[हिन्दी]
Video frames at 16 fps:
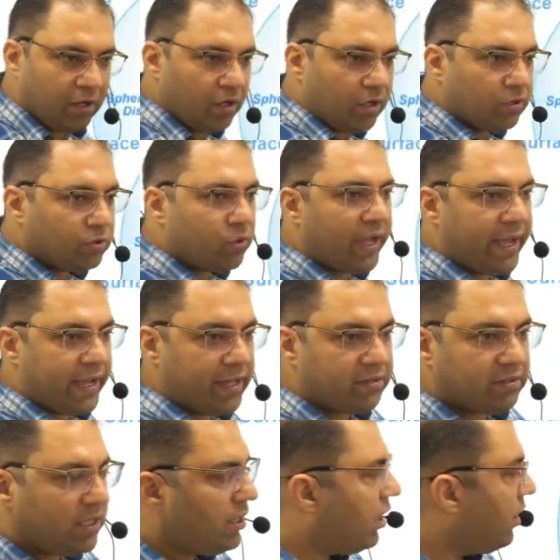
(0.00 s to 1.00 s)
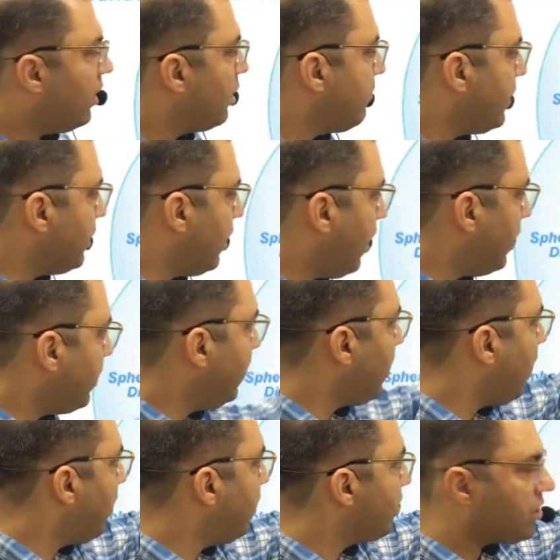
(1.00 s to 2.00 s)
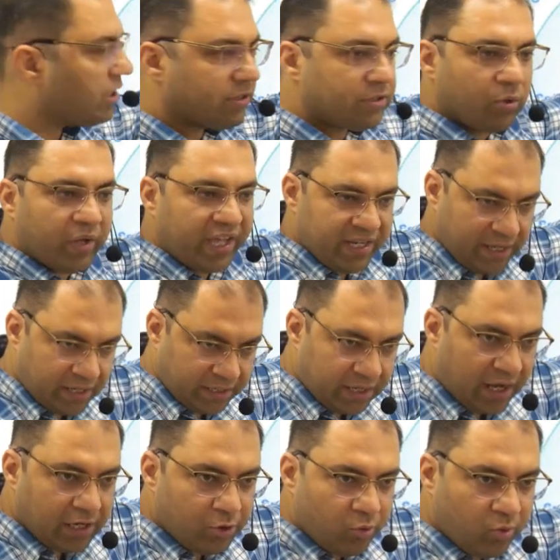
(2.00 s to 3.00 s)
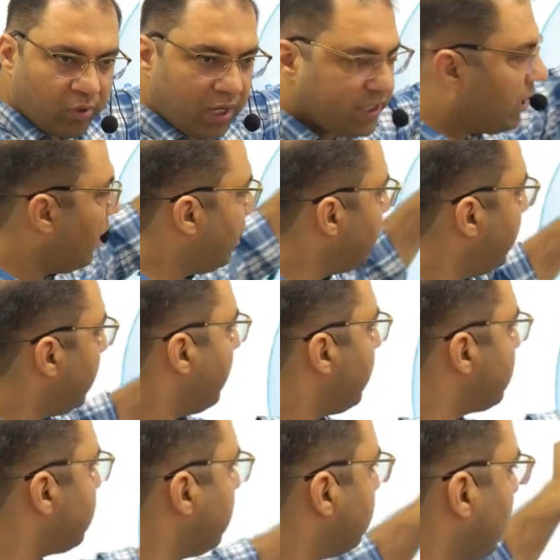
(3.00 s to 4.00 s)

तो ऐसे ही अगर मैं यहाँ निकालना चाहता हूँ एरिया यहाँ लूंगा यहाँ निकालना चाहता हूँ